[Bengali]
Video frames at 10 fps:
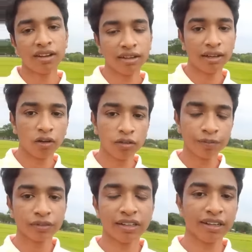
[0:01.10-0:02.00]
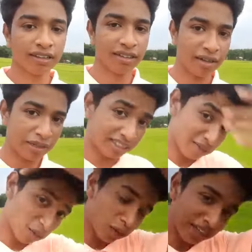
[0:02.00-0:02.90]
হ্যালো আমার একটা
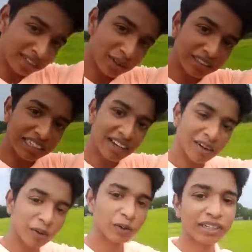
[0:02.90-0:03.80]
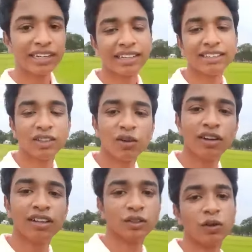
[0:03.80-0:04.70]
ফোন আসছিলো যে কারণে হয়তো কেটে গিয়েছিলো
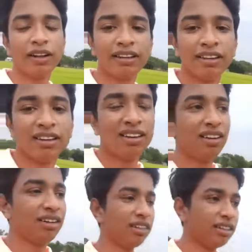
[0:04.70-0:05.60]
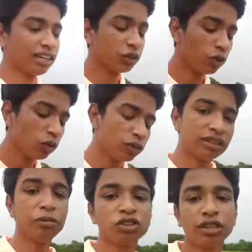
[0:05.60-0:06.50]
সরি আসলেও যে
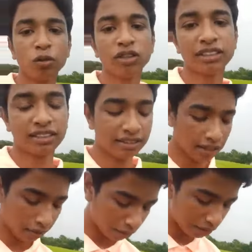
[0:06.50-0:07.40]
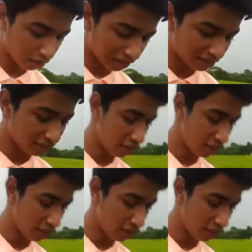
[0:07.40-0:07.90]
বিষয়টা বলতে চাচ্ছিলাম আপনাদের মাঝে